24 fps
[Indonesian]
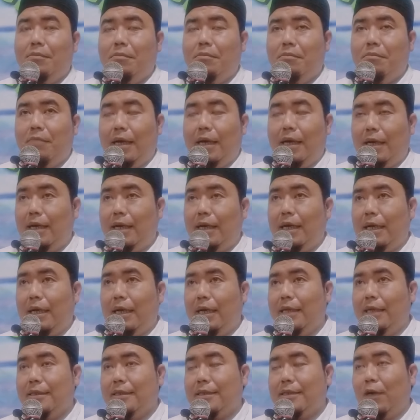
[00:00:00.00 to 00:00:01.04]
Makanlah
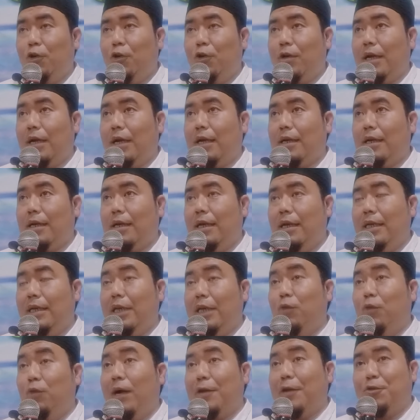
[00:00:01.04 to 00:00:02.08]
kalian sahur karena
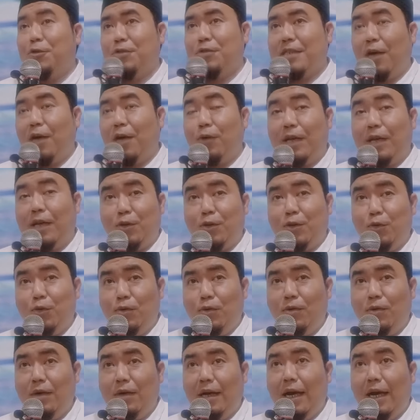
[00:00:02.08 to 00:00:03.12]
di waktu sahur
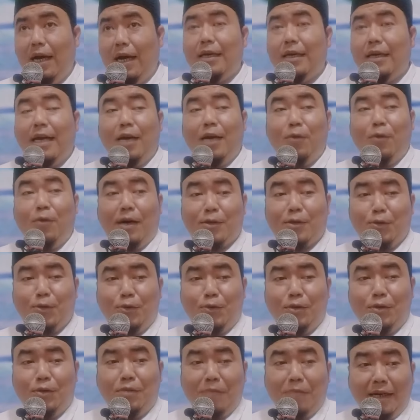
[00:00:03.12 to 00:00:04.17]
itu adalah waktu
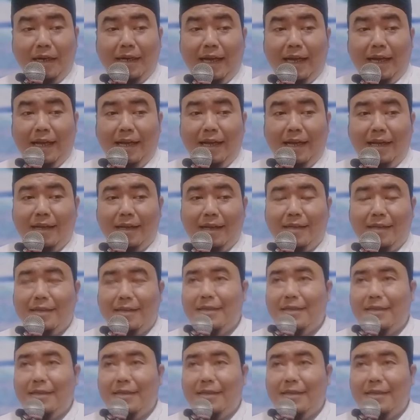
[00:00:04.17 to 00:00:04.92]
berkah.